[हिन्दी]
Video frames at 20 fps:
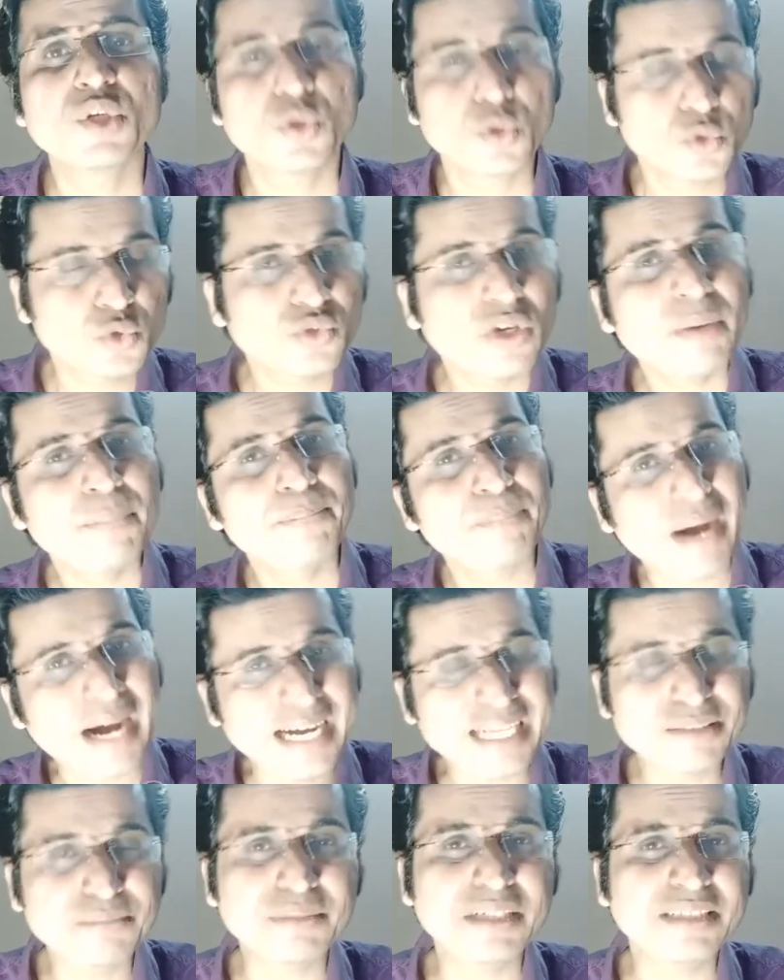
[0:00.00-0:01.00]
उसको आप
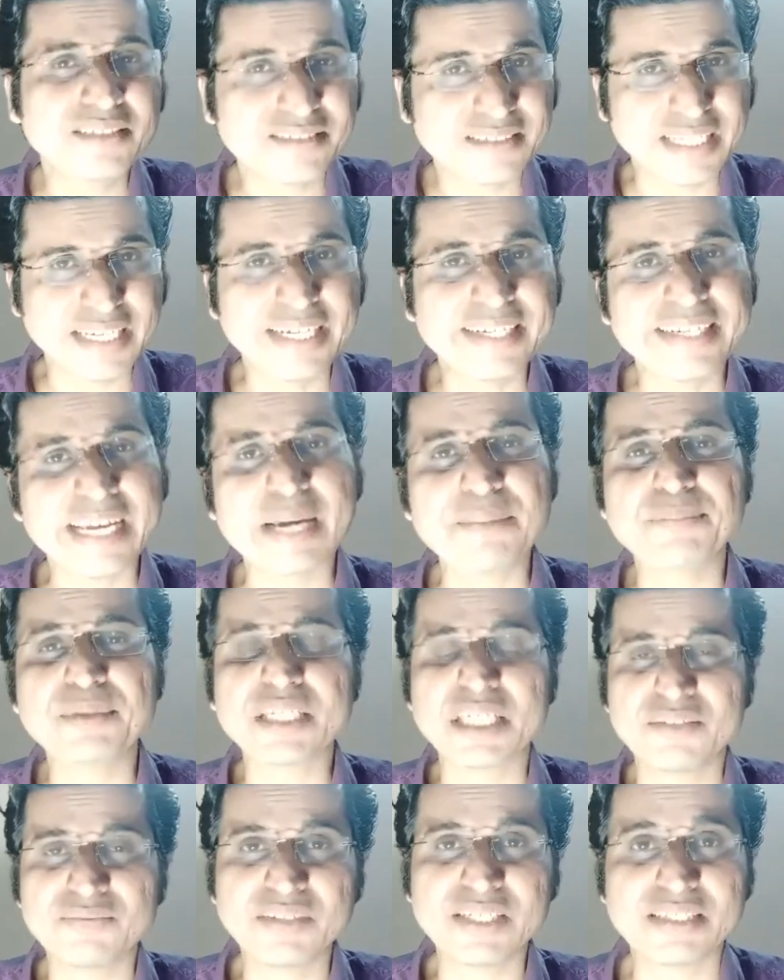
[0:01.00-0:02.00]
बाद में सही टाइम पे
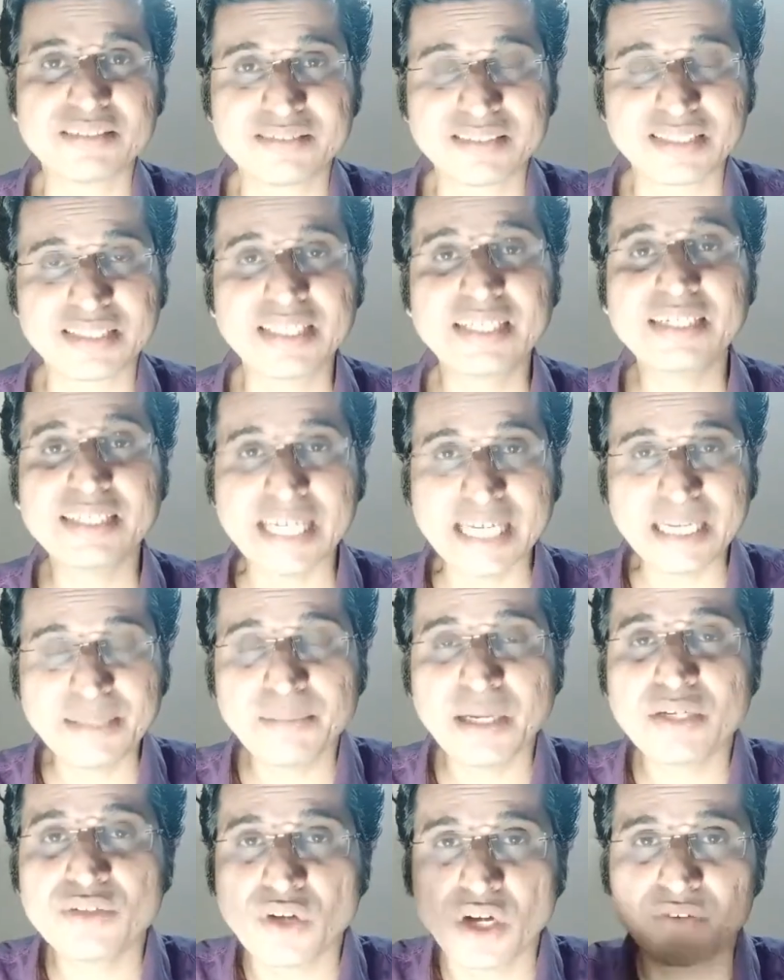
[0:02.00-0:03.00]
कन्वे कर सकते हैं कई
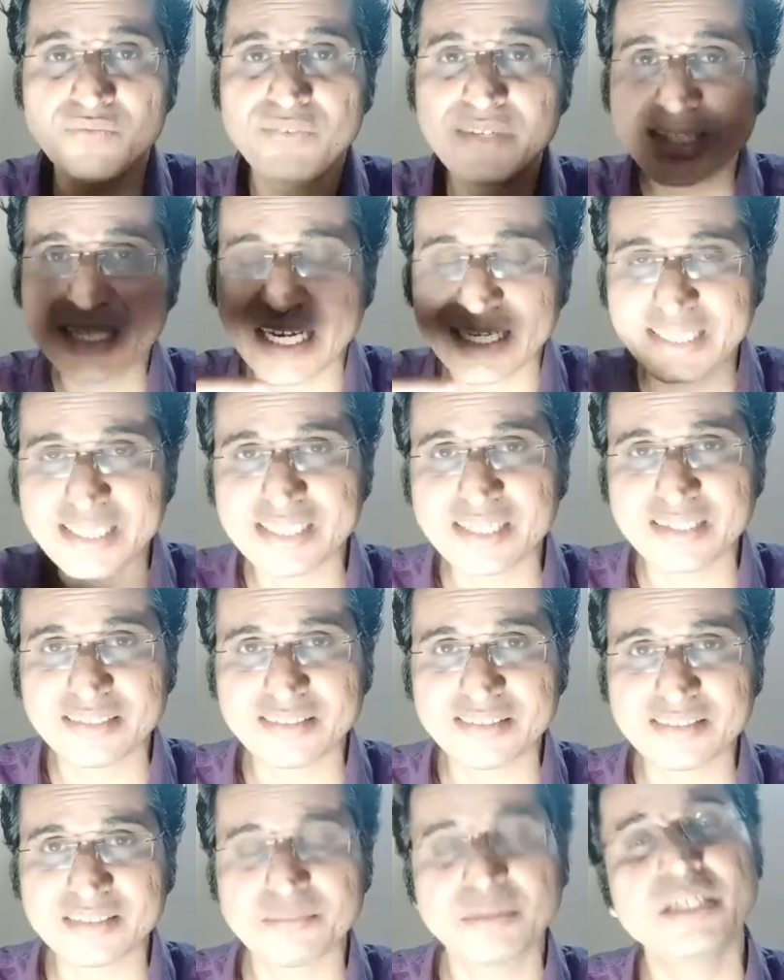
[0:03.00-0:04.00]
बार कॉन्फ्लिक्ट हैंडल करते
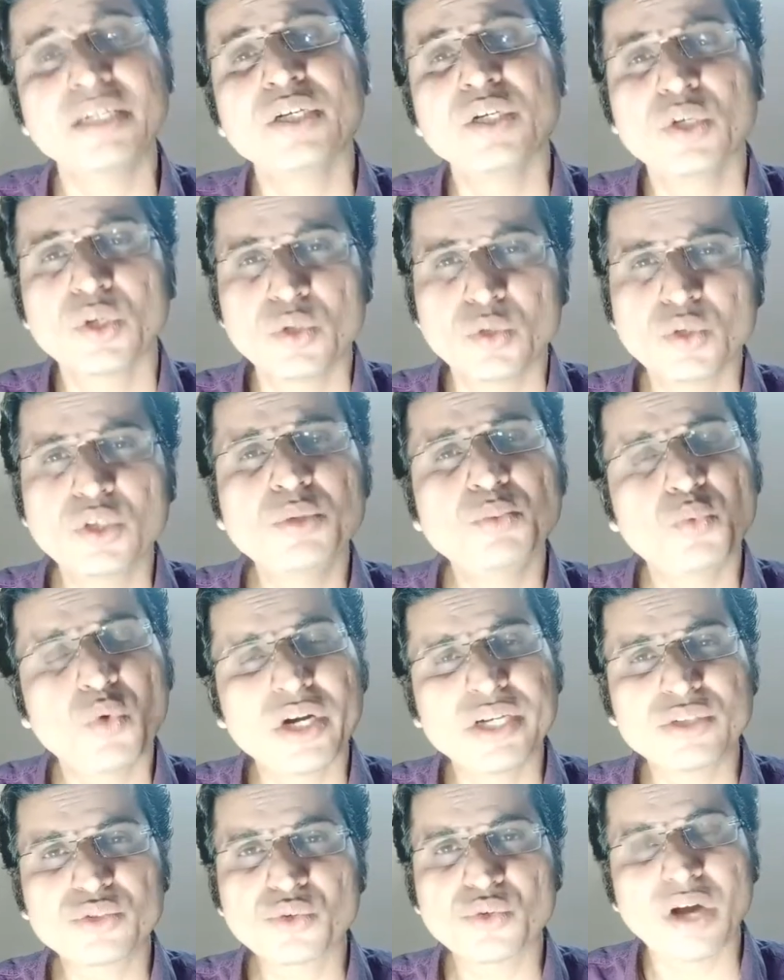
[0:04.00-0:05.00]
समय उन
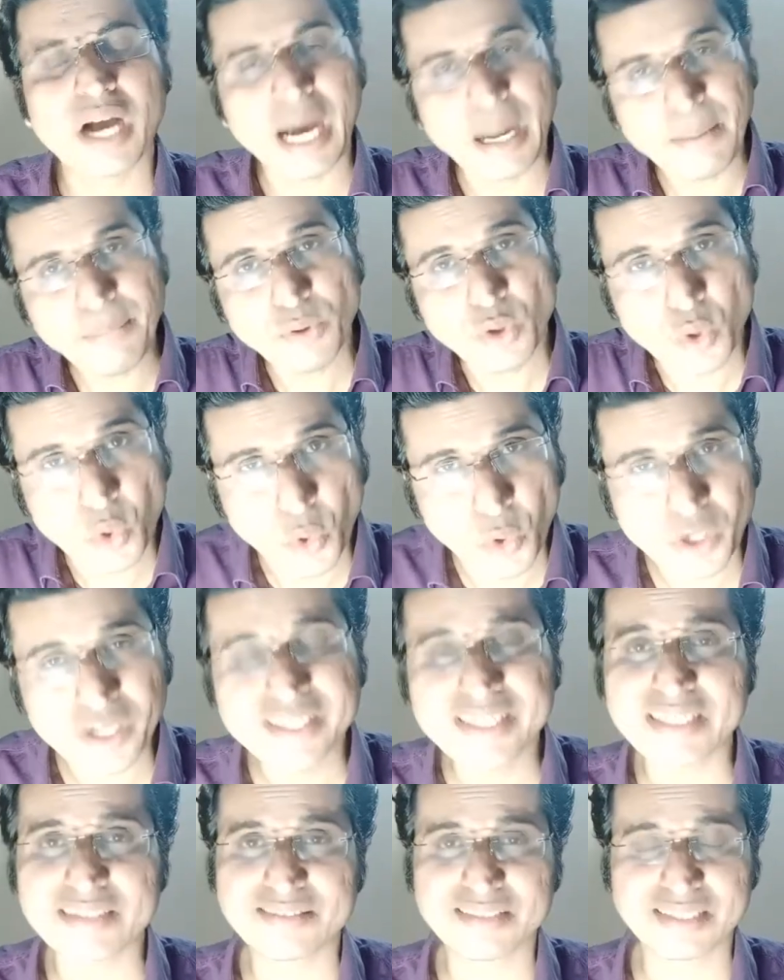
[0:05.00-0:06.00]
पॉइंट्स को आप होल्ड
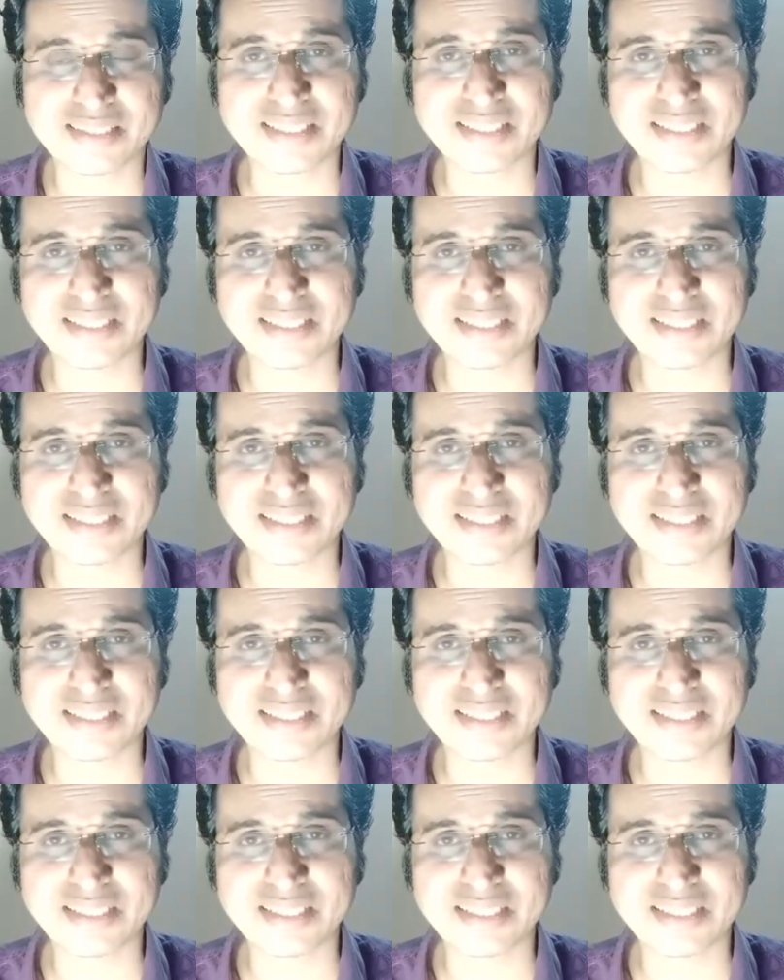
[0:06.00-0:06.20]
कर सकते